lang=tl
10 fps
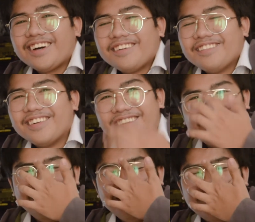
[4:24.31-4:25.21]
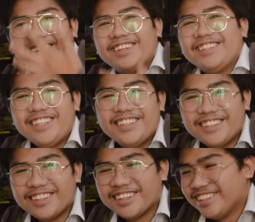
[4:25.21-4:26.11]
Tama ba yung
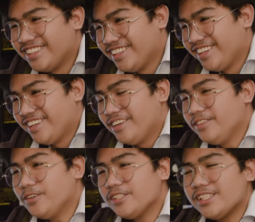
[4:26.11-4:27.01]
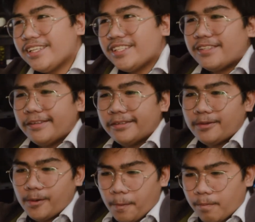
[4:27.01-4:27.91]
pronunciation ko? Nosy is
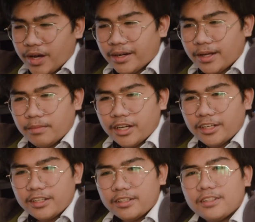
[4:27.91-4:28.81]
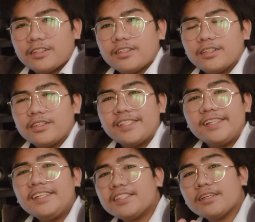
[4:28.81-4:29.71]
yung para ka bang
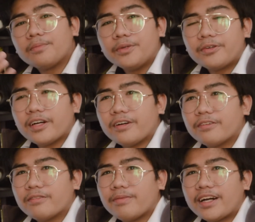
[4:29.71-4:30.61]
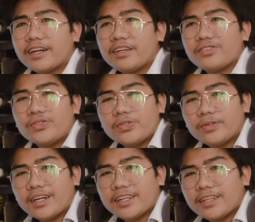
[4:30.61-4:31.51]
sinisikmura or parang
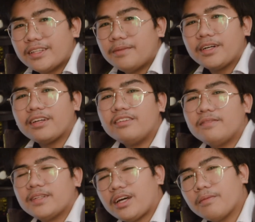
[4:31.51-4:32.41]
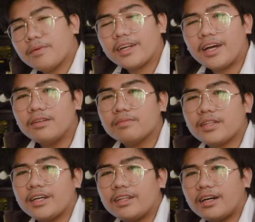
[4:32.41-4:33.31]
nasusuka. Di ba gano'n naman tayo pag nainom
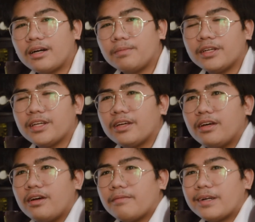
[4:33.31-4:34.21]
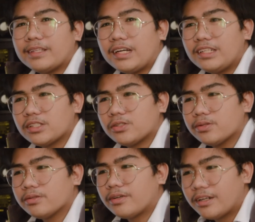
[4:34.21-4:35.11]
tayo ng kape? Para tayo
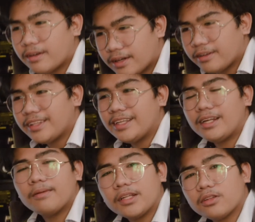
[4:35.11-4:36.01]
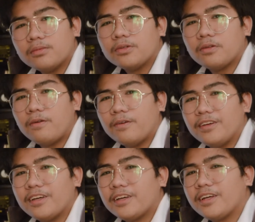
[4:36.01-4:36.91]
nasusuka na hindi naman tumutuloy.
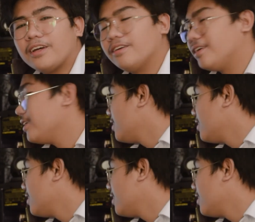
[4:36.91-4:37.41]
Ganon.